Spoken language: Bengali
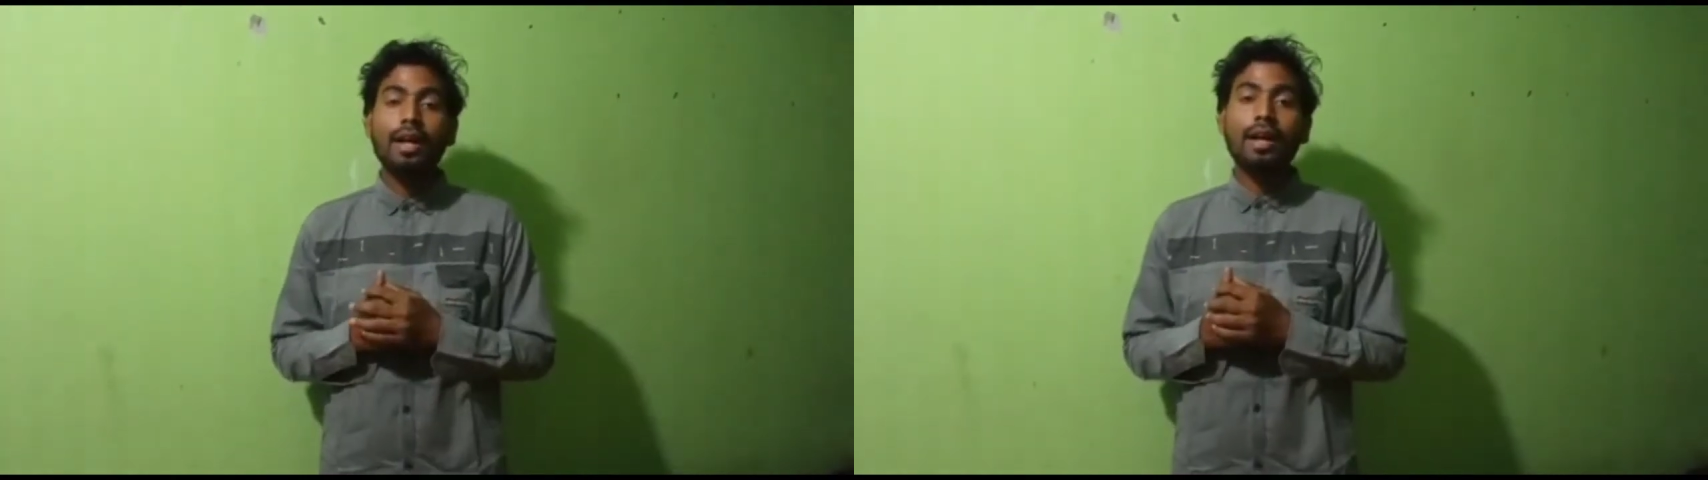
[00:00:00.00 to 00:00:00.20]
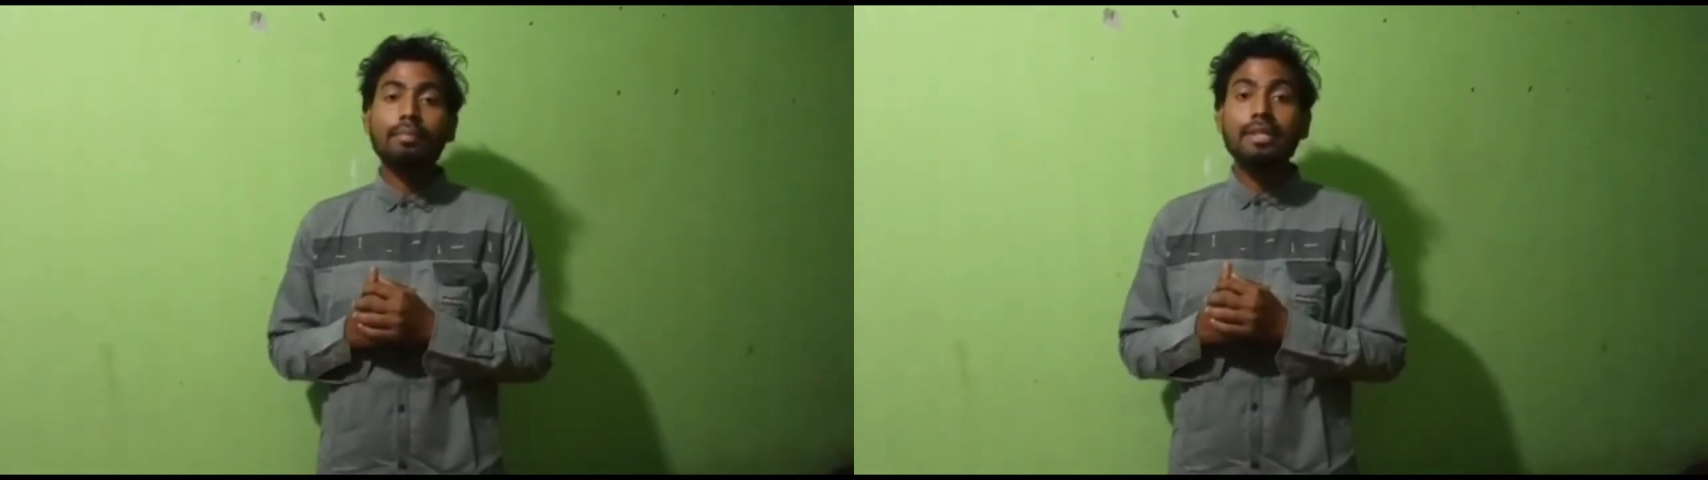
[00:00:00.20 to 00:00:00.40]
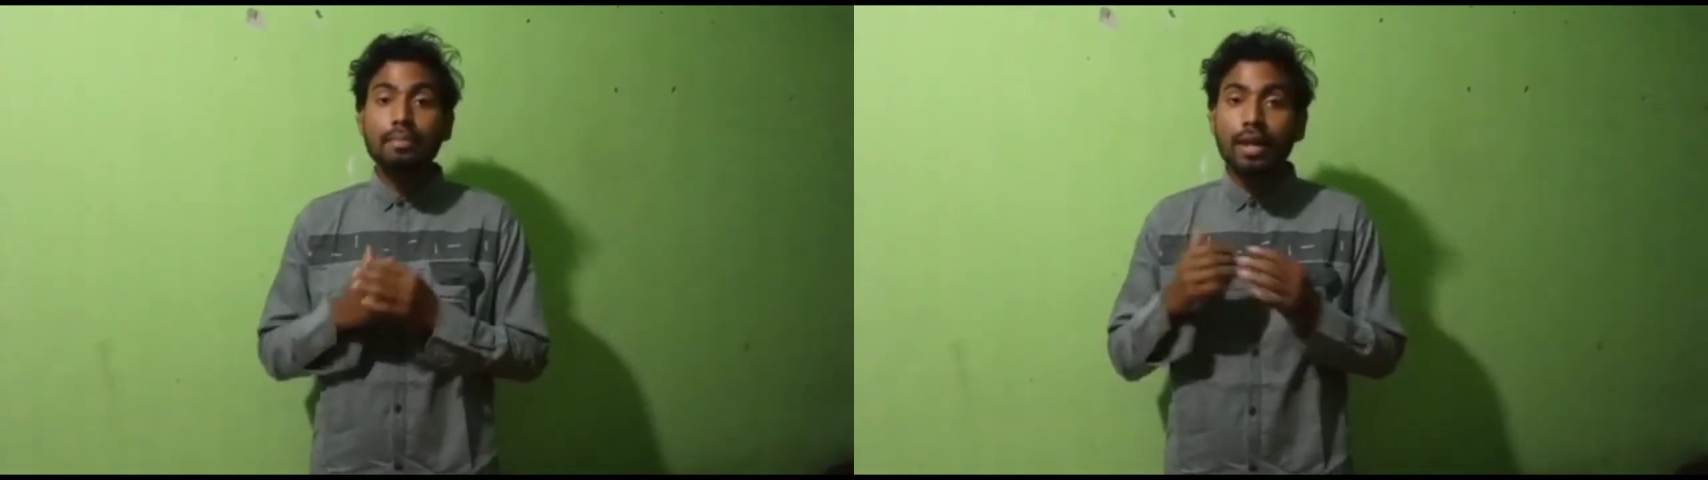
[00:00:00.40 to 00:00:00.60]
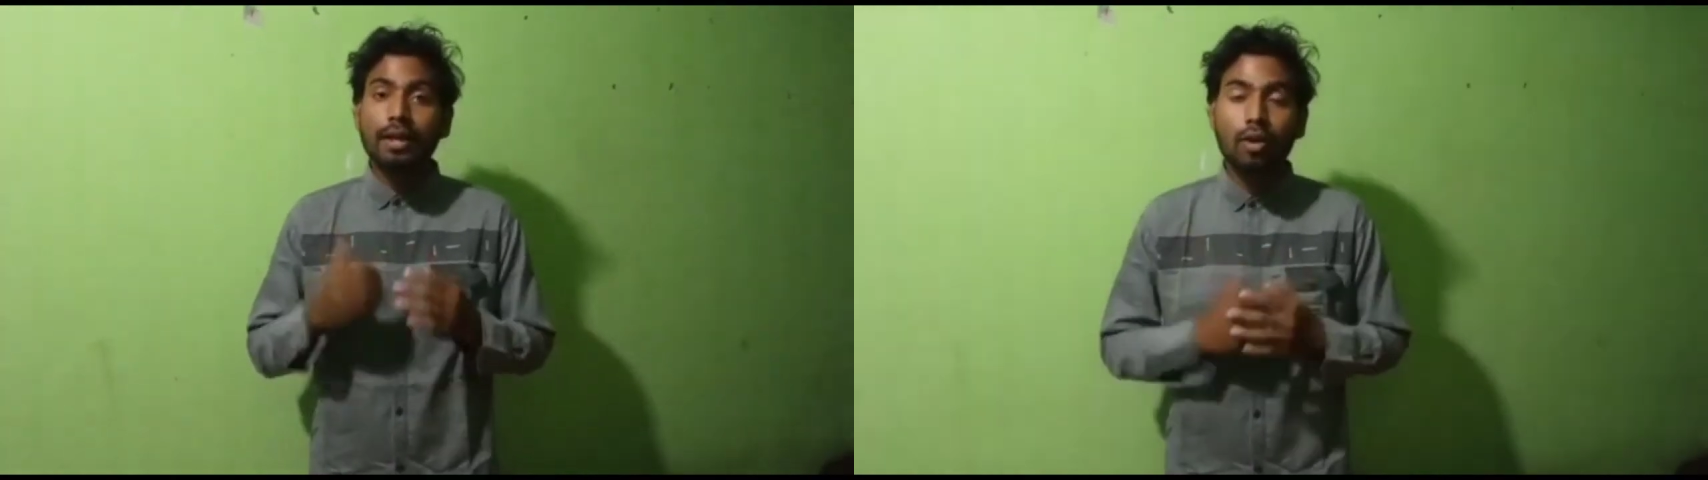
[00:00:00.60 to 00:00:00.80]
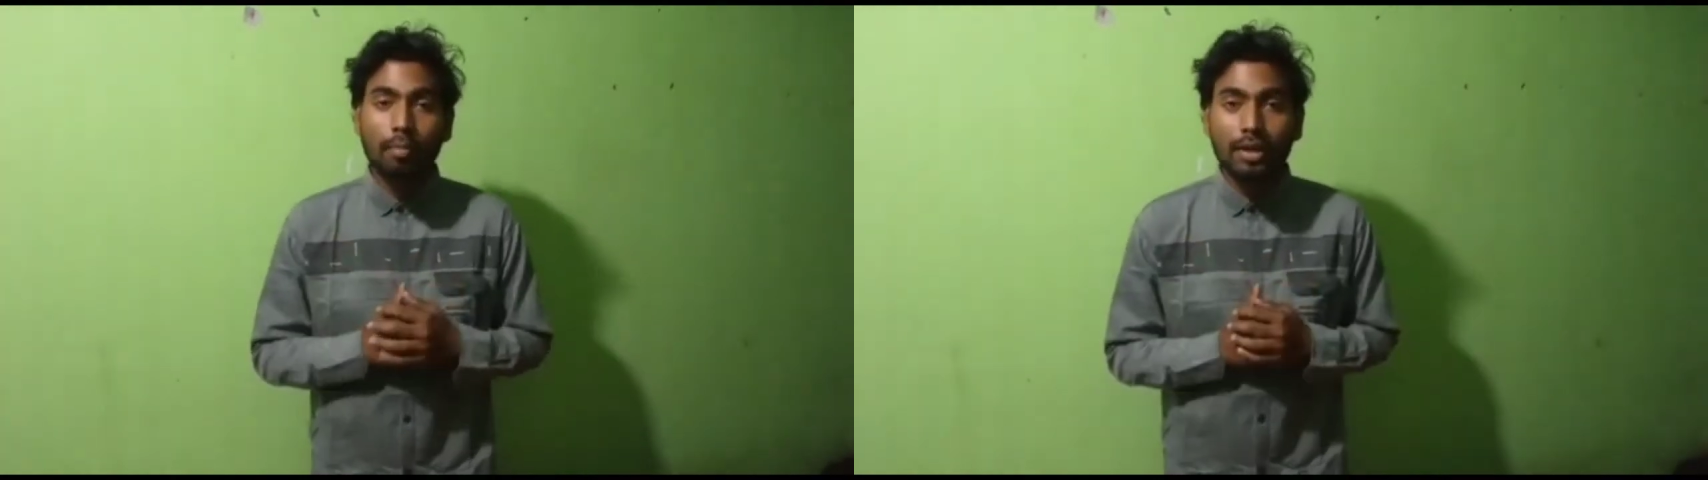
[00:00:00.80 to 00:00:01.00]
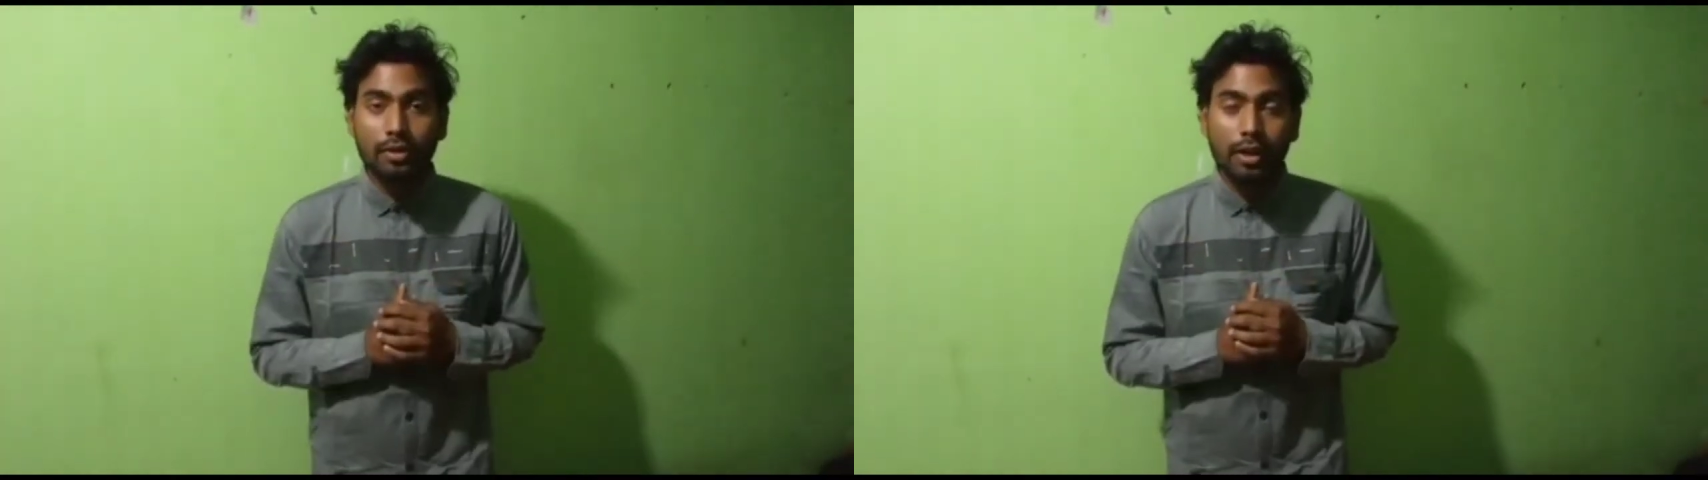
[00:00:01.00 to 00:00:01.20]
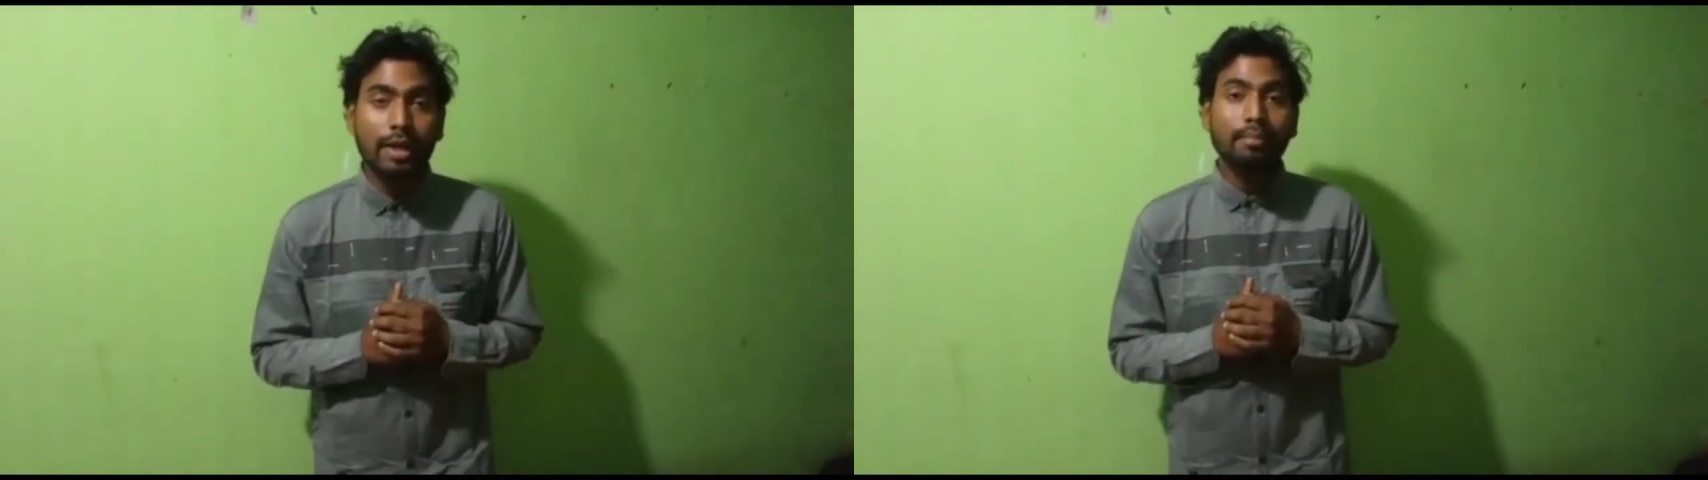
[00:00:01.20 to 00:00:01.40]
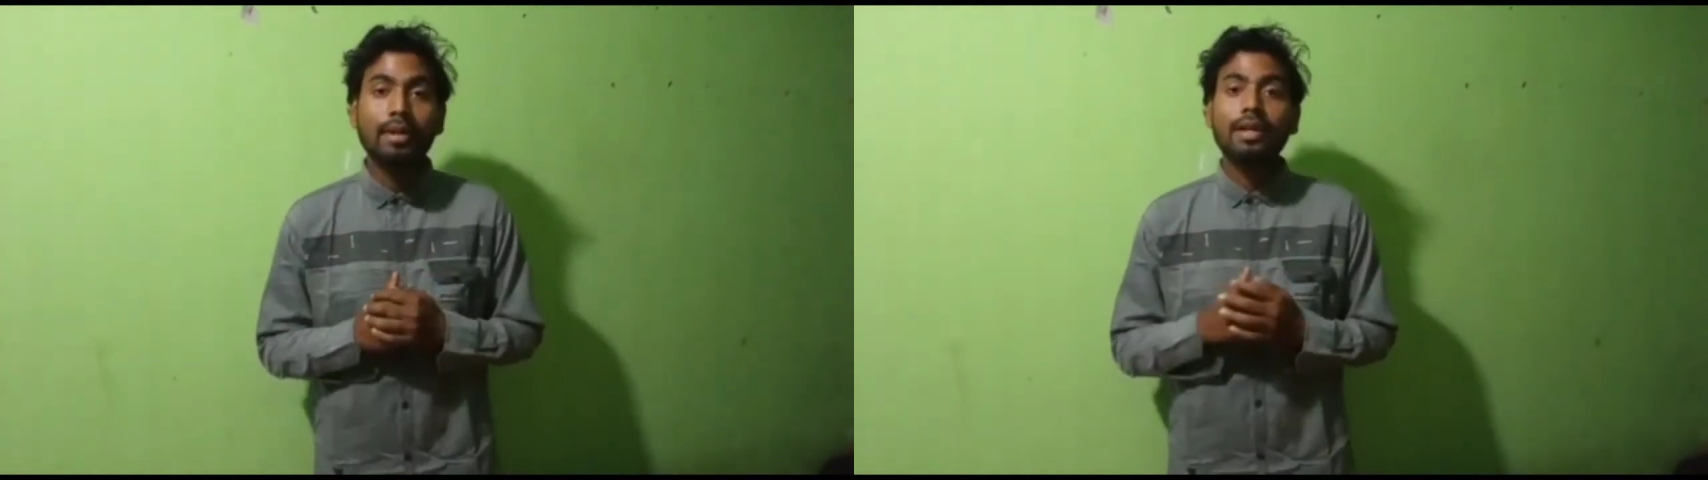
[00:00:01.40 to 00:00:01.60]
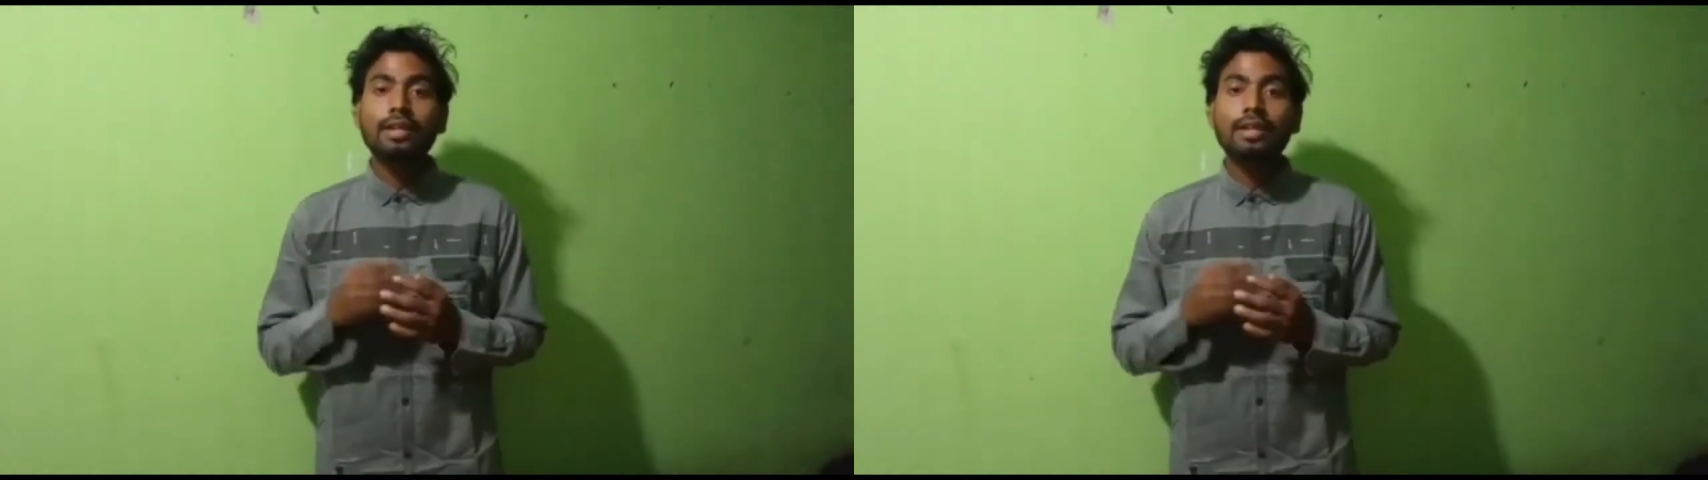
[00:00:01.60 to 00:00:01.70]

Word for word: হ্যাঁ বিসমিল্লাহ রহমান রহিম